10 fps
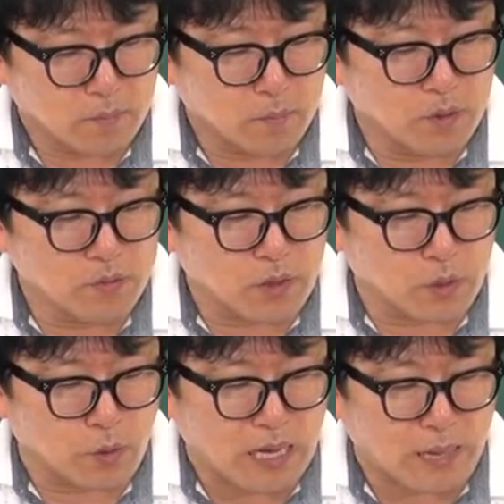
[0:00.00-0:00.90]

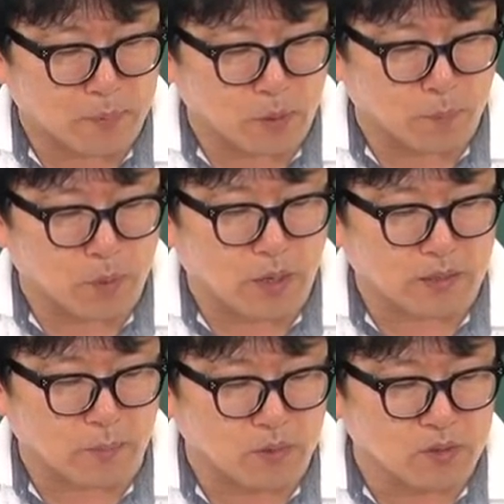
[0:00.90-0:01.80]
먼저요 갑이요
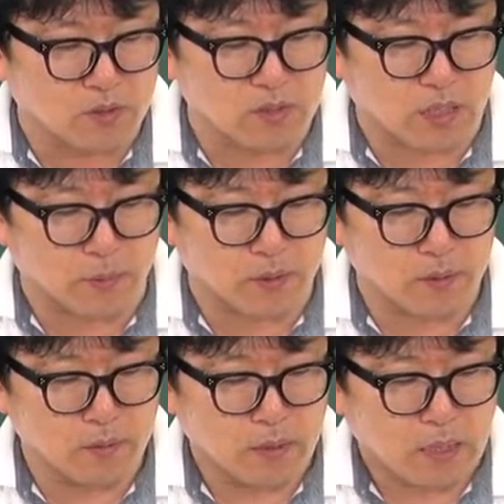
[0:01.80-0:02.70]
병한테 먼저 등기해버려.
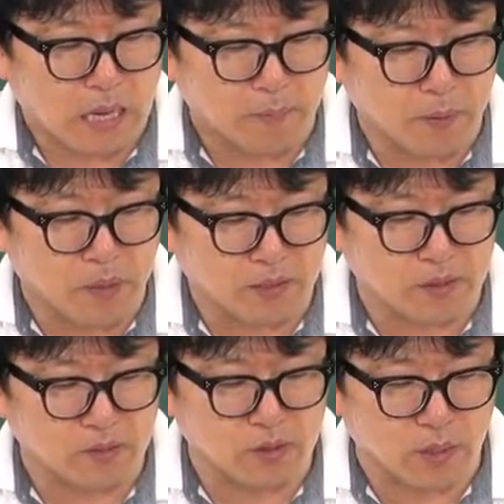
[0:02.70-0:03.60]
갑이 병한테
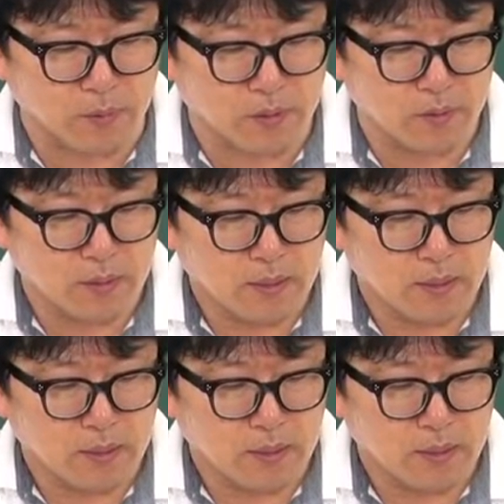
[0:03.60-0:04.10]
등기해버려.